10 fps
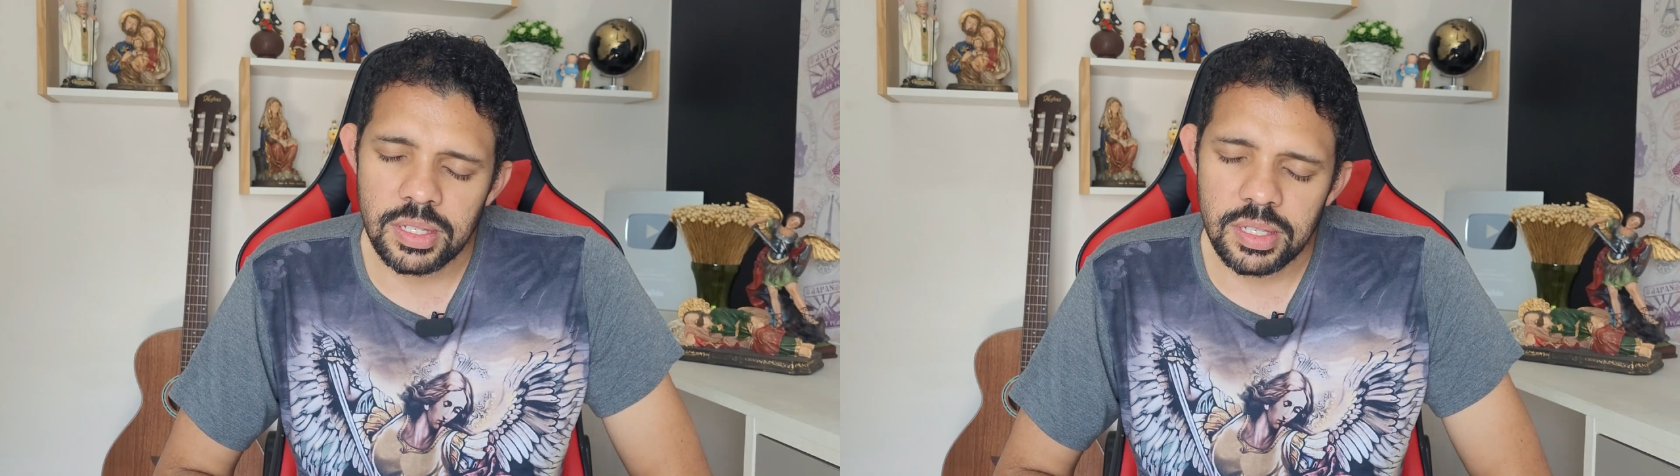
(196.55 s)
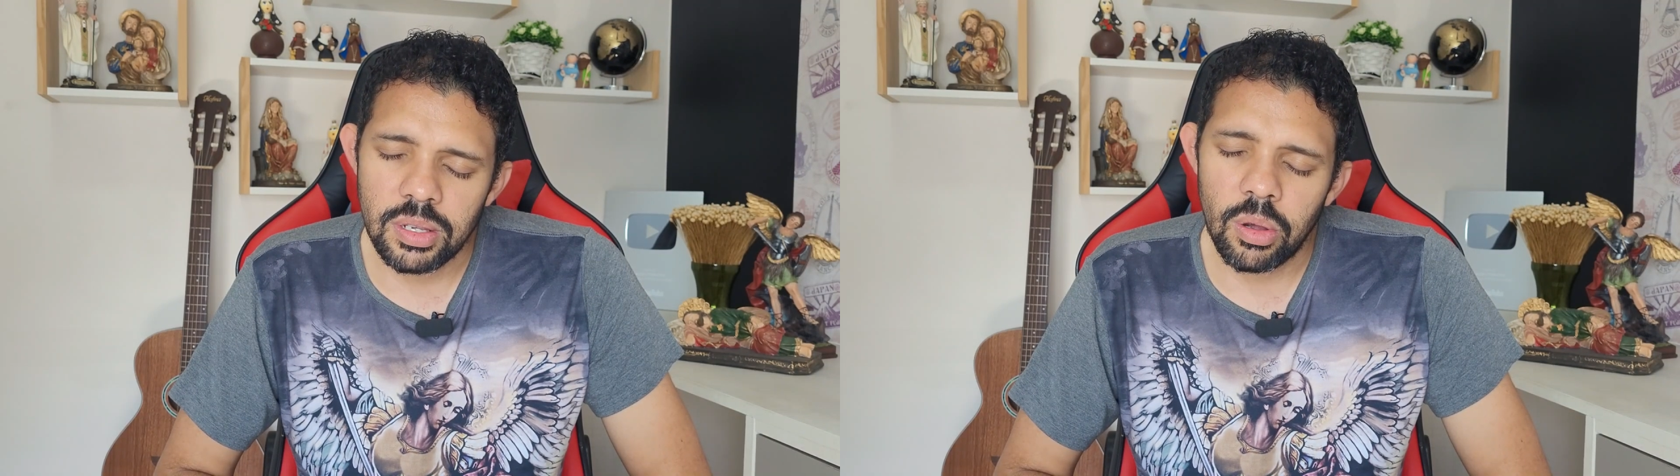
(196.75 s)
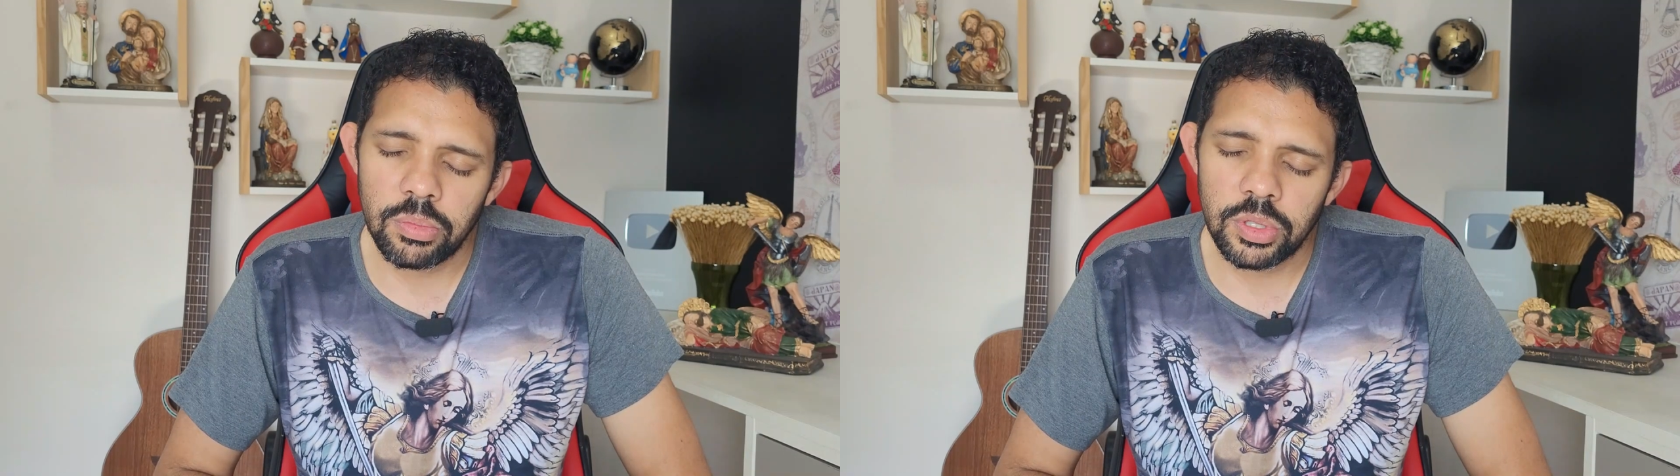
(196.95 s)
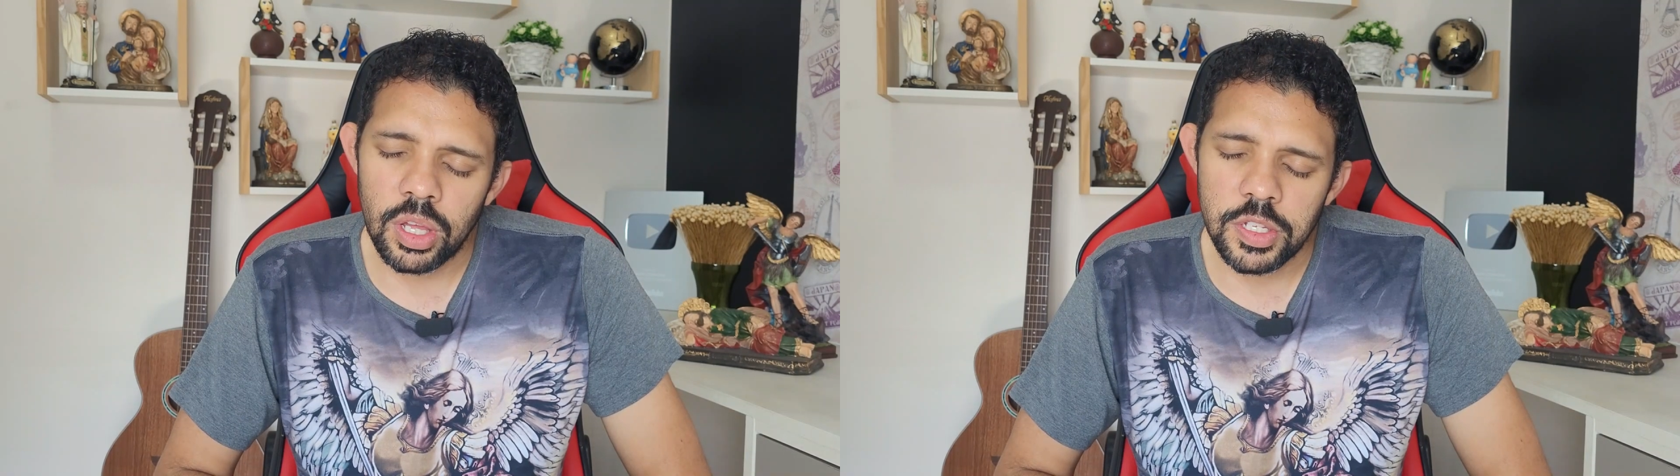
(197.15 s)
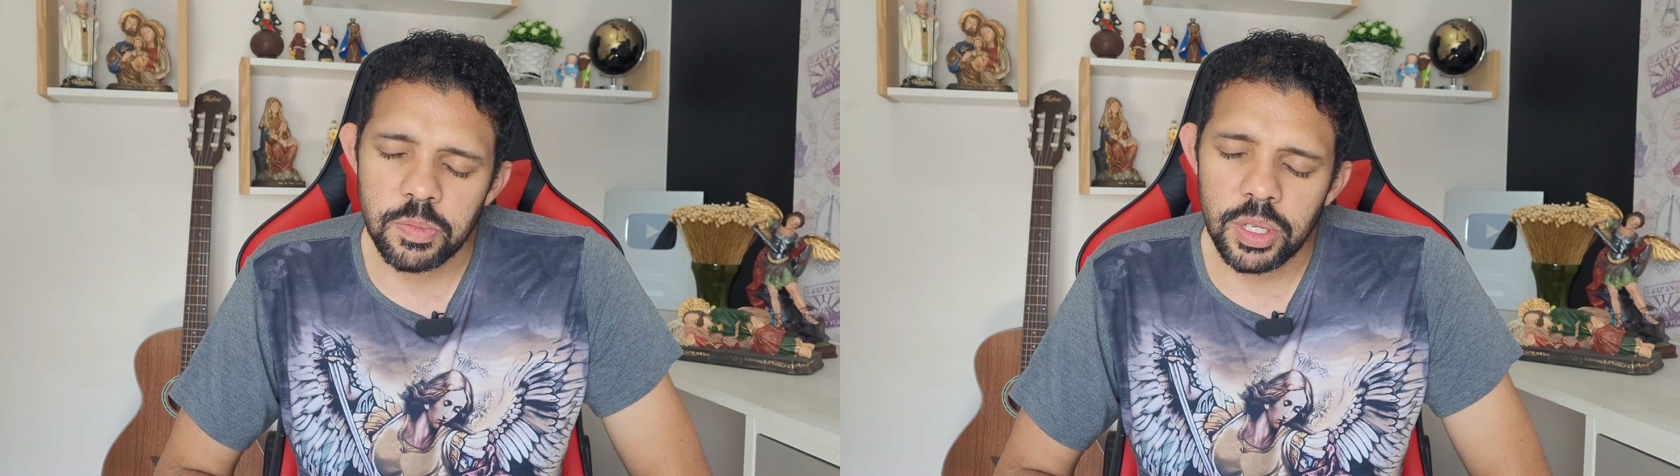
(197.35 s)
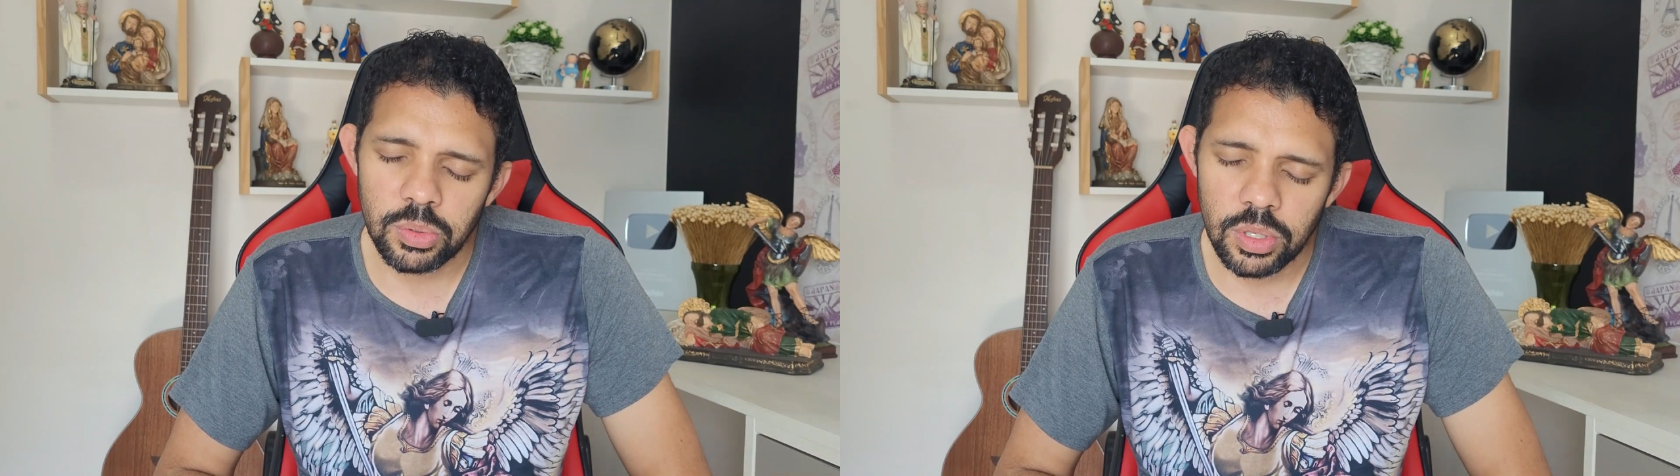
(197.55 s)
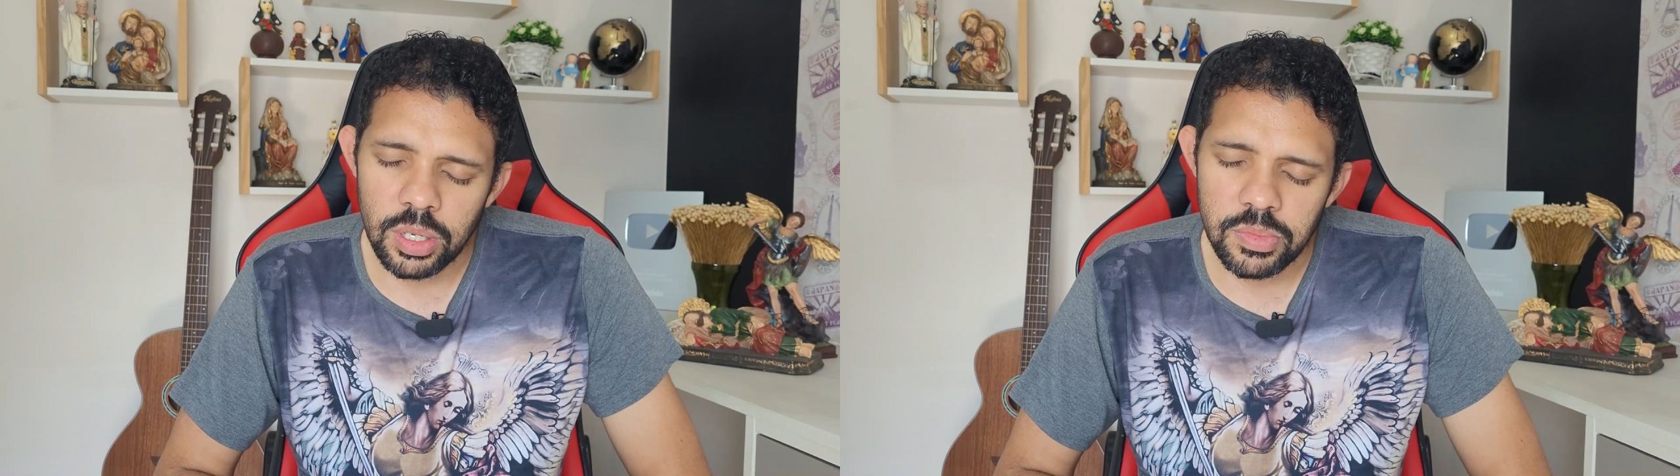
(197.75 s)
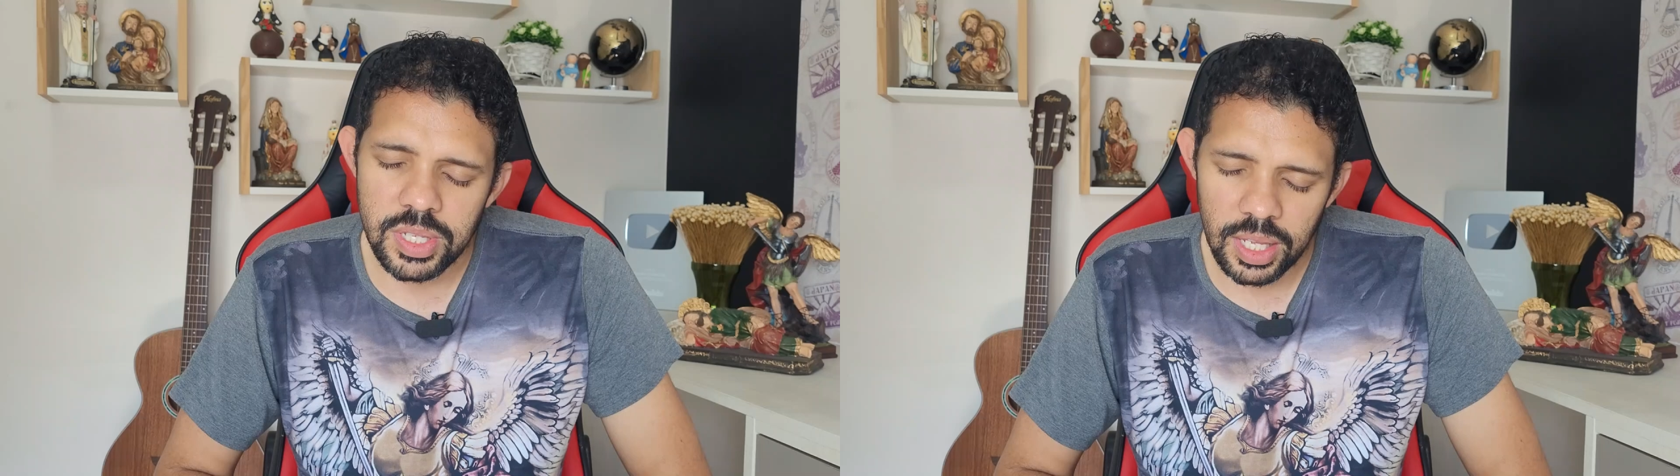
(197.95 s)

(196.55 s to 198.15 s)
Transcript: assim como nós perdoamos